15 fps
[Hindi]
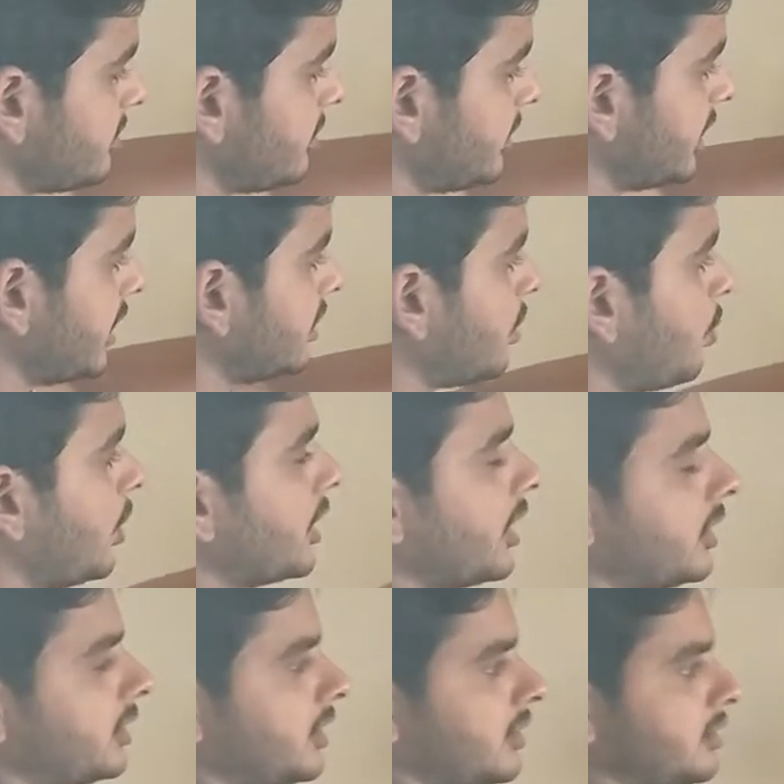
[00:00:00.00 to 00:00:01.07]
मैं बताया था वन
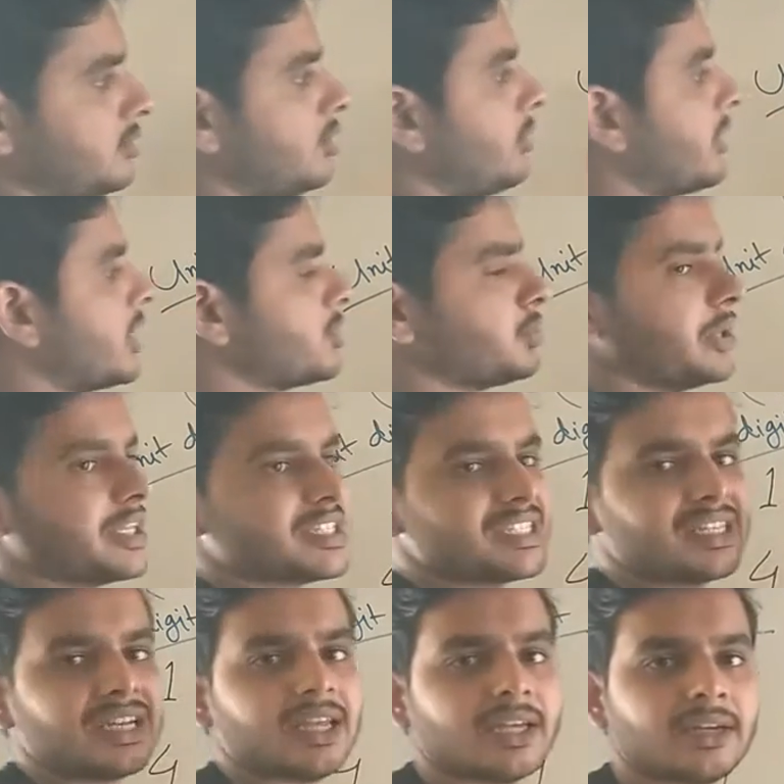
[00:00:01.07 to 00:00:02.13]
आता है तो हमारा जो
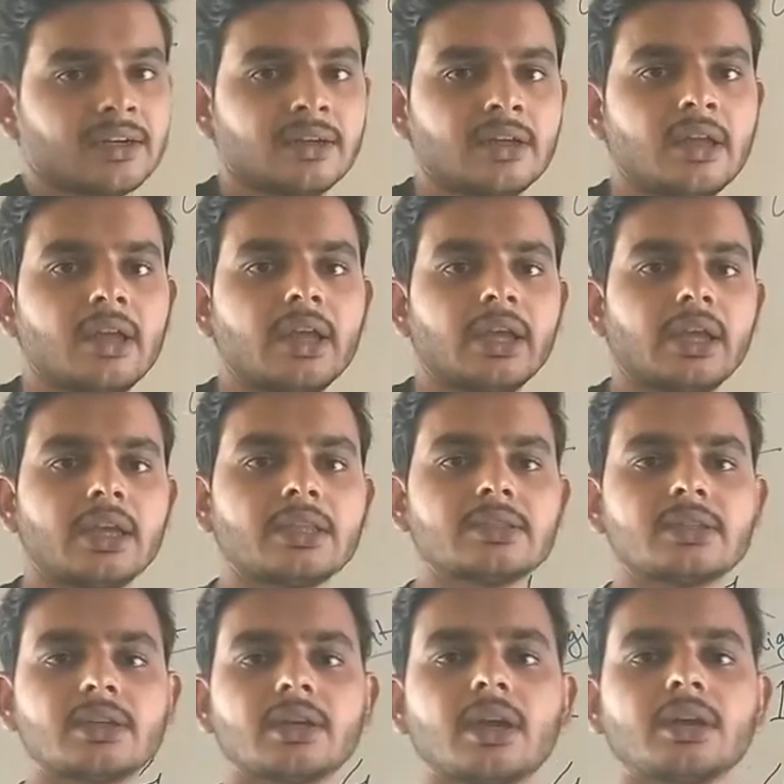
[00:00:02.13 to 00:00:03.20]
आंसर आएगा
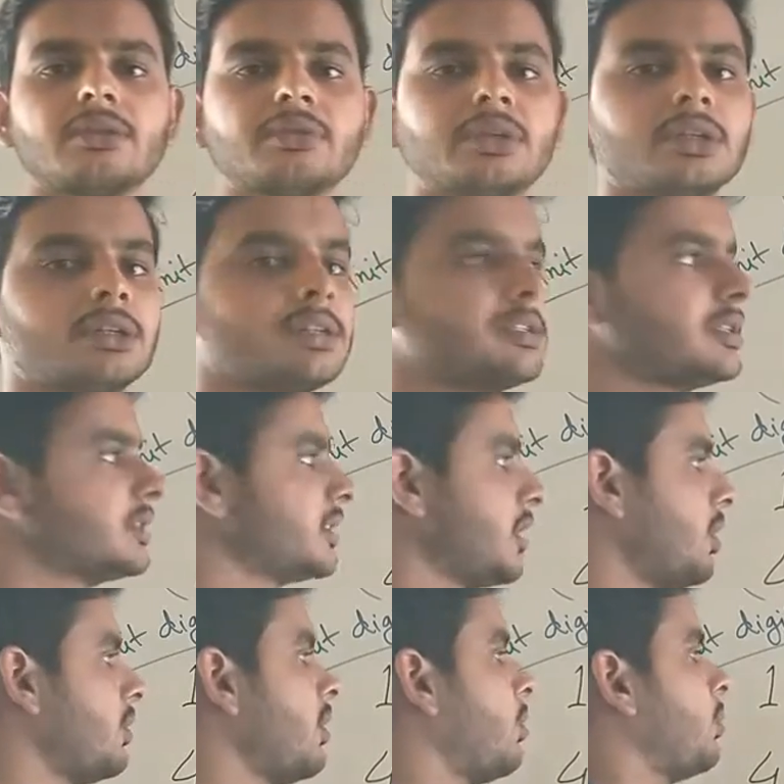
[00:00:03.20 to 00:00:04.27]
आंसर का यूनिट डिजिट
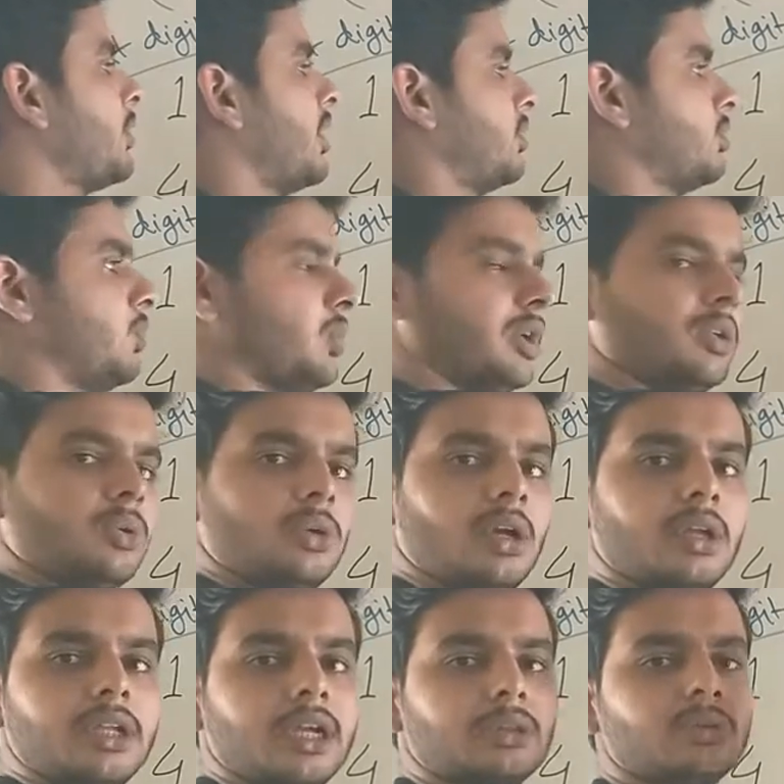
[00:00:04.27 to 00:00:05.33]
क्या होगा या तो वन
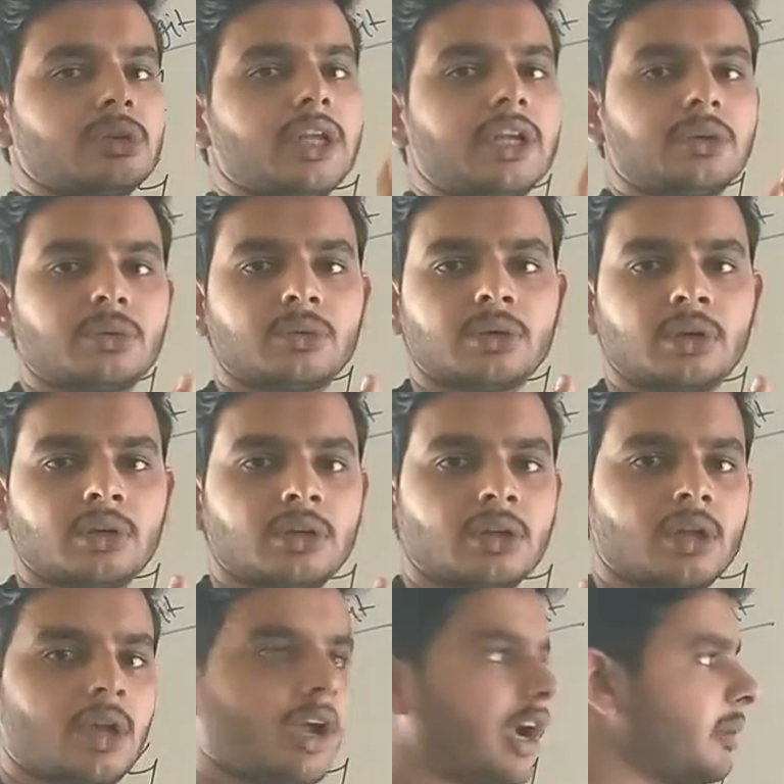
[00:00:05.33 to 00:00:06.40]
होगा या तो नाइन होगा
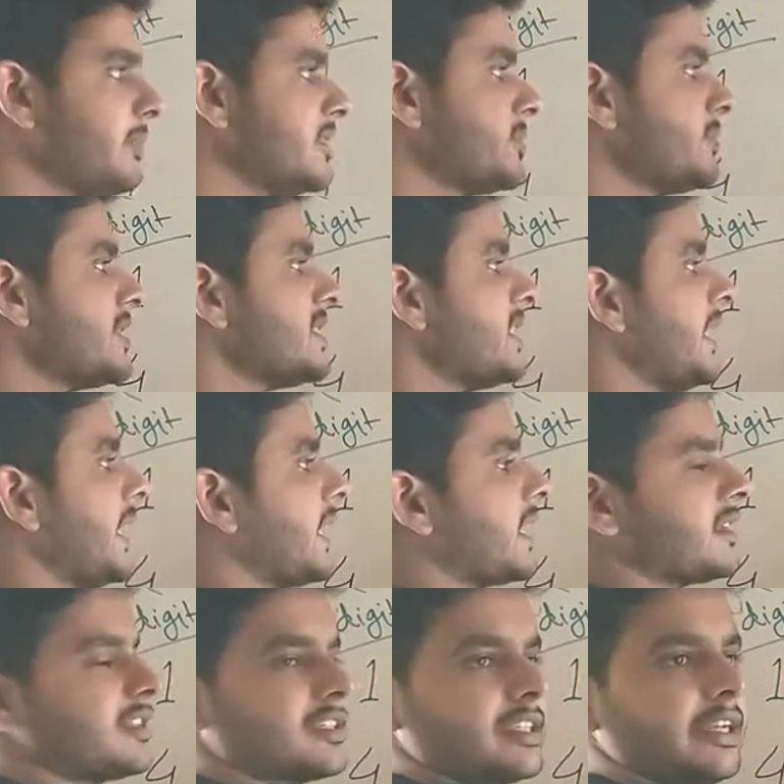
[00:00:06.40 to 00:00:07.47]
अब इसमें से एक
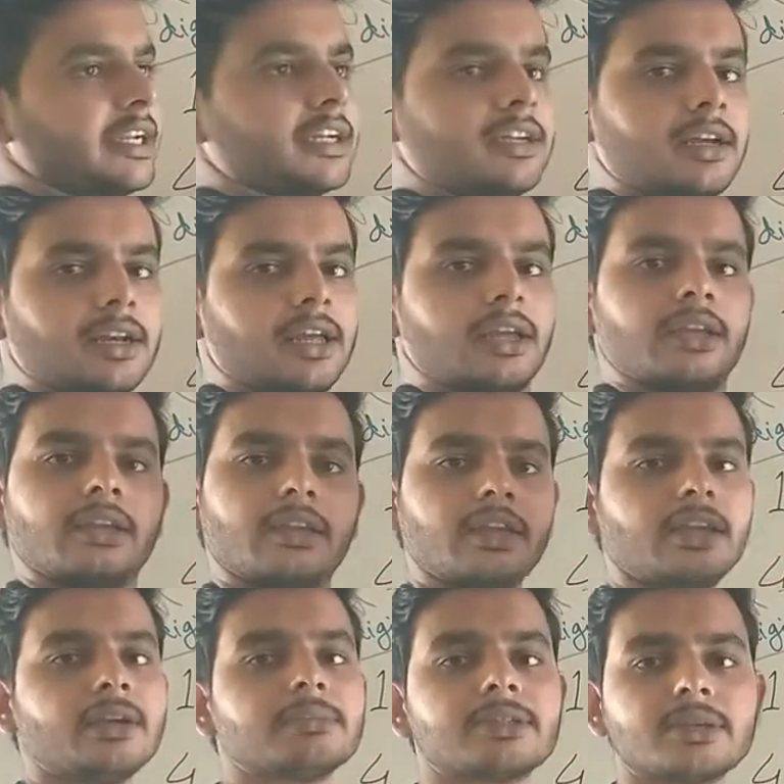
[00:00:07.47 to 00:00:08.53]
कैसे सेलेक्ट करना है
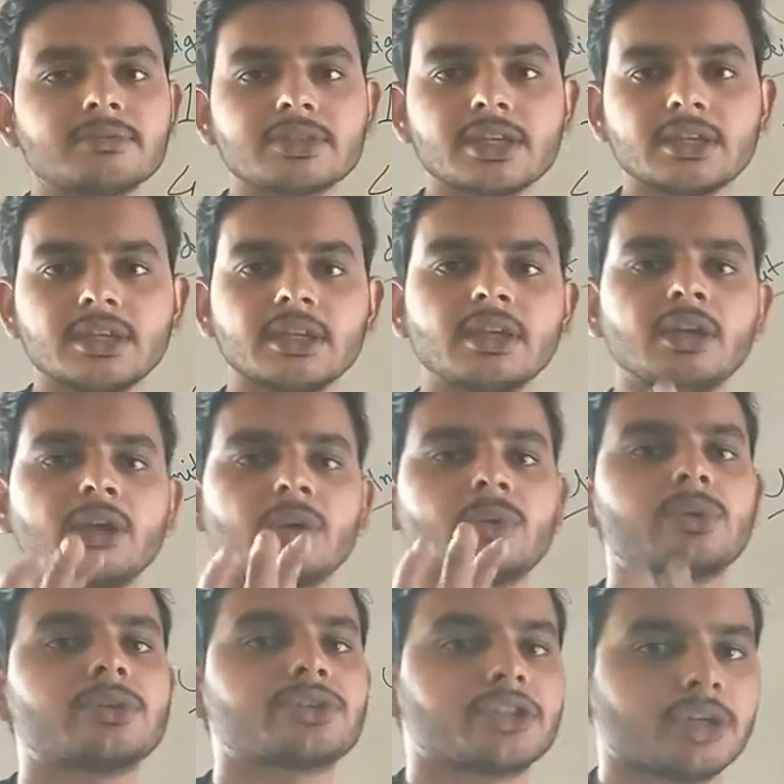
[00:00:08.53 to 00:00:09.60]
ये हम समझेंगे
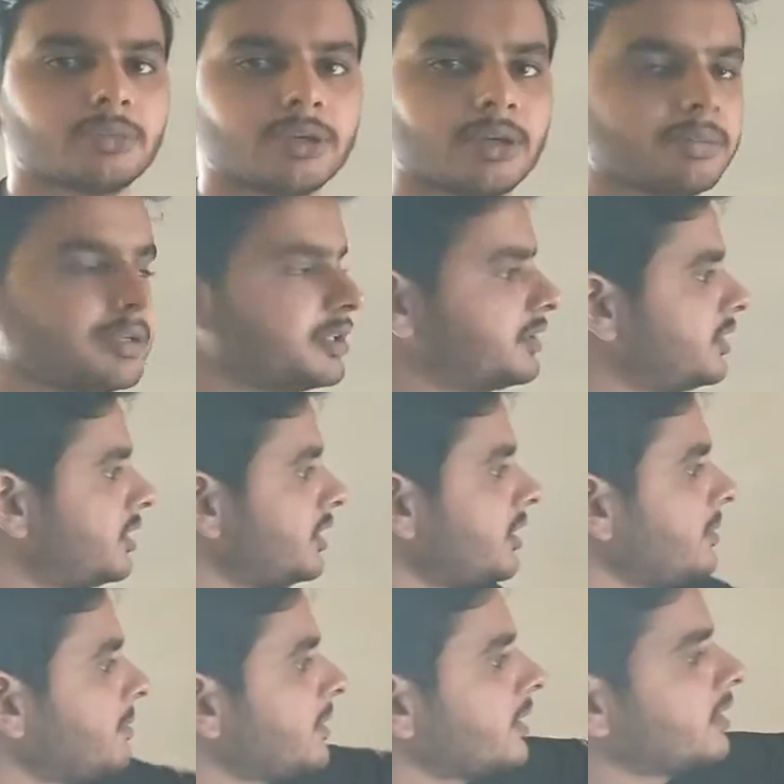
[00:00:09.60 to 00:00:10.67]
क्वेश्चन में अभी ठीक
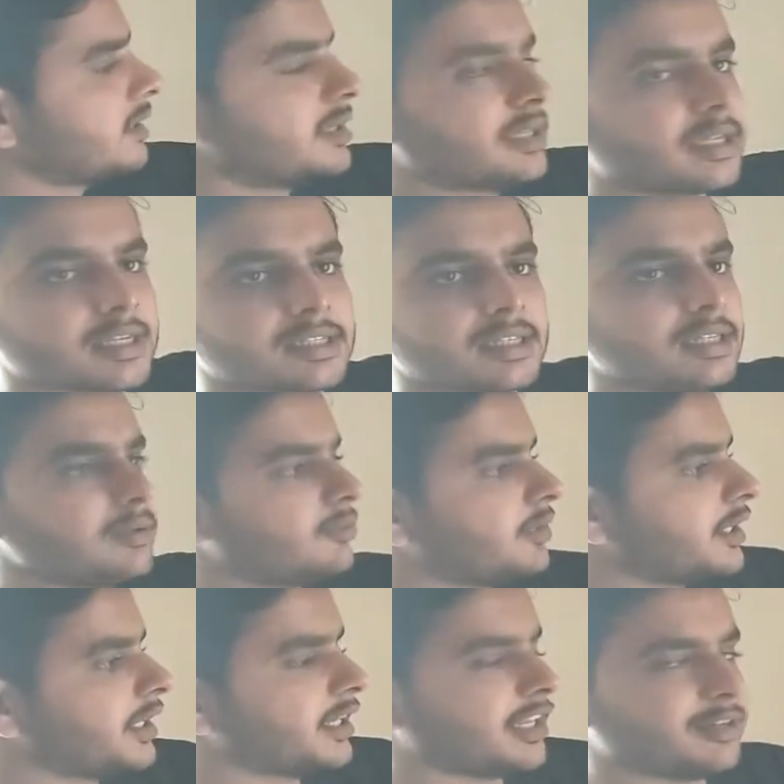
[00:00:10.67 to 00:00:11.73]
है कि कैसे
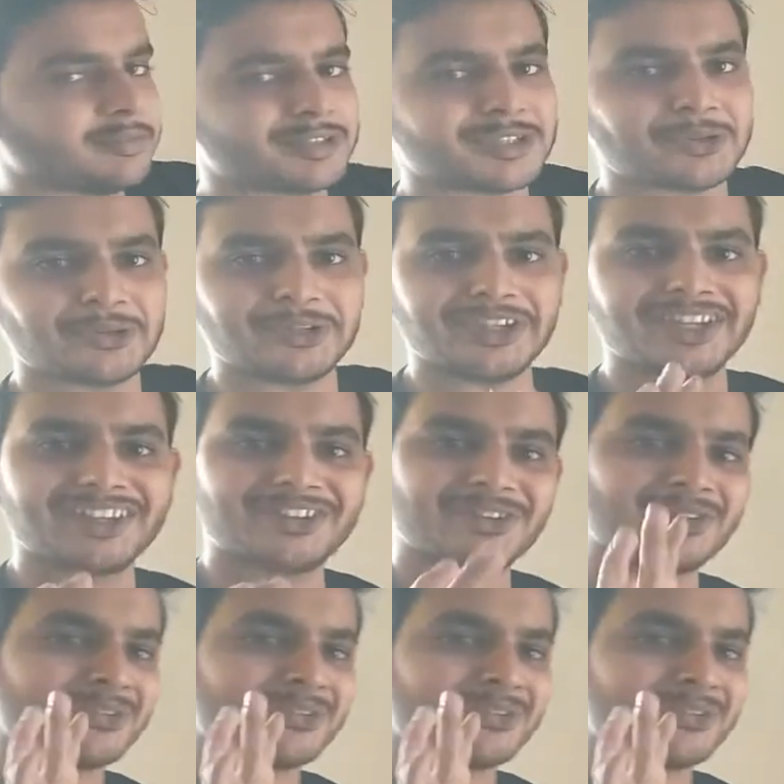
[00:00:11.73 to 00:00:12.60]
वन या नाइन में से कोई एक